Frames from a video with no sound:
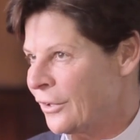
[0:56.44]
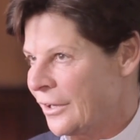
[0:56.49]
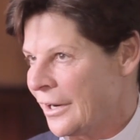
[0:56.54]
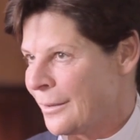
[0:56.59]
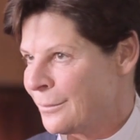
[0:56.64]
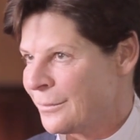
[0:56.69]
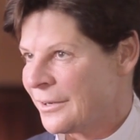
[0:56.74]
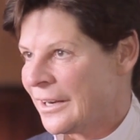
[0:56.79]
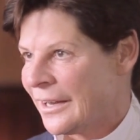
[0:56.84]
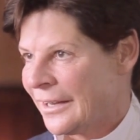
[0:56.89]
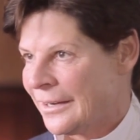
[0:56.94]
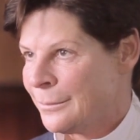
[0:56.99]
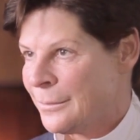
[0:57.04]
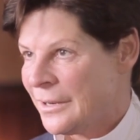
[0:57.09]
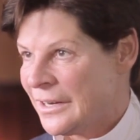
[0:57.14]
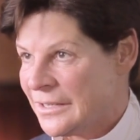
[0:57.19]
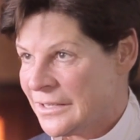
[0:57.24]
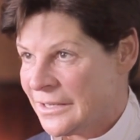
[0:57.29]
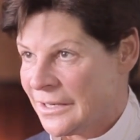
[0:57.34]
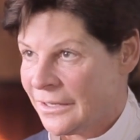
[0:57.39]
von einem kleinen
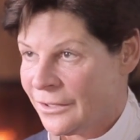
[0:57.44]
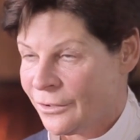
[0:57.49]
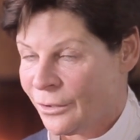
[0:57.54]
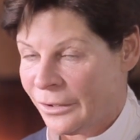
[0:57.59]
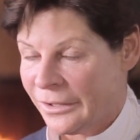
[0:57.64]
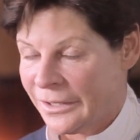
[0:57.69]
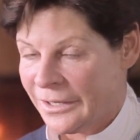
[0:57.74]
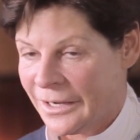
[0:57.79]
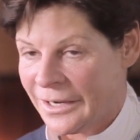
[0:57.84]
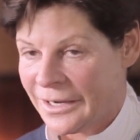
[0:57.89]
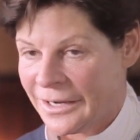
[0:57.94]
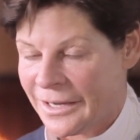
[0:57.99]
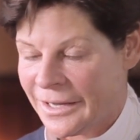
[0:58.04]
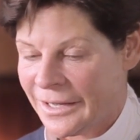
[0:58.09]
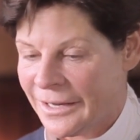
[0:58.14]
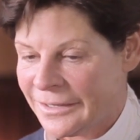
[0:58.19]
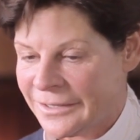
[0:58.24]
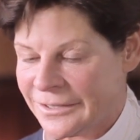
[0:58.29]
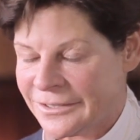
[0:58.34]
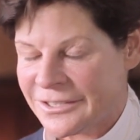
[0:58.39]
Mädchen, neun Jahre
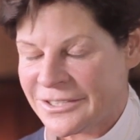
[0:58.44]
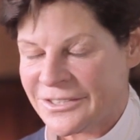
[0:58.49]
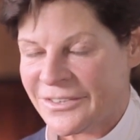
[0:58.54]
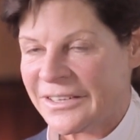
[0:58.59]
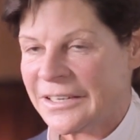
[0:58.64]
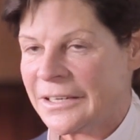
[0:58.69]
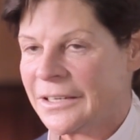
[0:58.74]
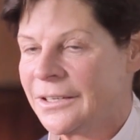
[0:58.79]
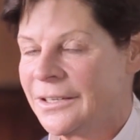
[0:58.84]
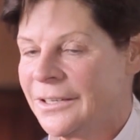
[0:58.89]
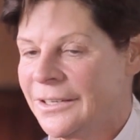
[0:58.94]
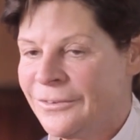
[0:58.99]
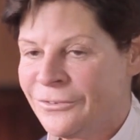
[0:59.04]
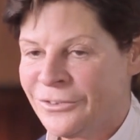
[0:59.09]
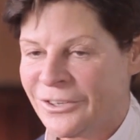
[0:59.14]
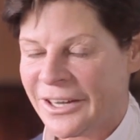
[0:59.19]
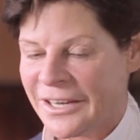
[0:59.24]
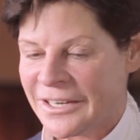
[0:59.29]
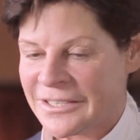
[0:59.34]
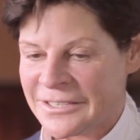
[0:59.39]
alt. Und das hätte ich nie
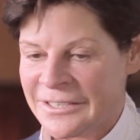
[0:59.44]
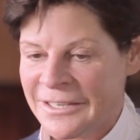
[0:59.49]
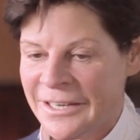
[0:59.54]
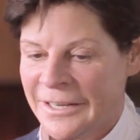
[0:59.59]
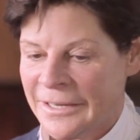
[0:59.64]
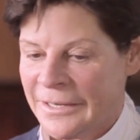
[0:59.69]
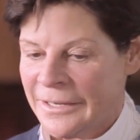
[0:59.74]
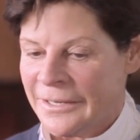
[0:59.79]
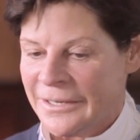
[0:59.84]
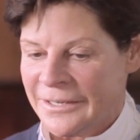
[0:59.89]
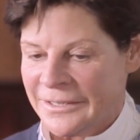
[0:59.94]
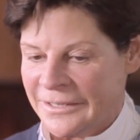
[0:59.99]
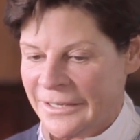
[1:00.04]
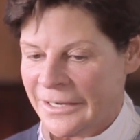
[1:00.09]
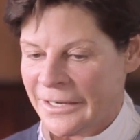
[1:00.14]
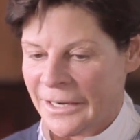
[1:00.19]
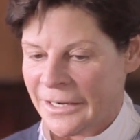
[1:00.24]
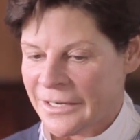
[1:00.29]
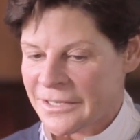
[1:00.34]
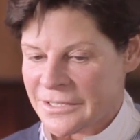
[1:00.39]
vergessen. Die
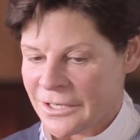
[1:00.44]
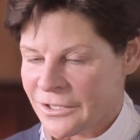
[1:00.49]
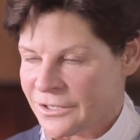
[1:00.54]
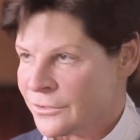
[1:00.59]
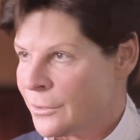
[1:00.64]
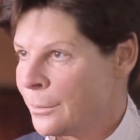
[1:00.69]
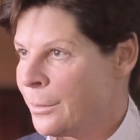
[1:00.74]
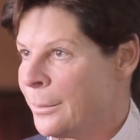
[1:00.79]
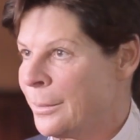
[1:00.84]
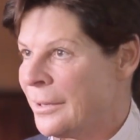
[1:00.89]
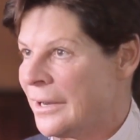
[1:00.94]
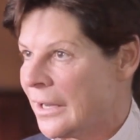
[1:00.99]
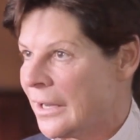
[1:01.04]
Kleine sah aus wie Pippi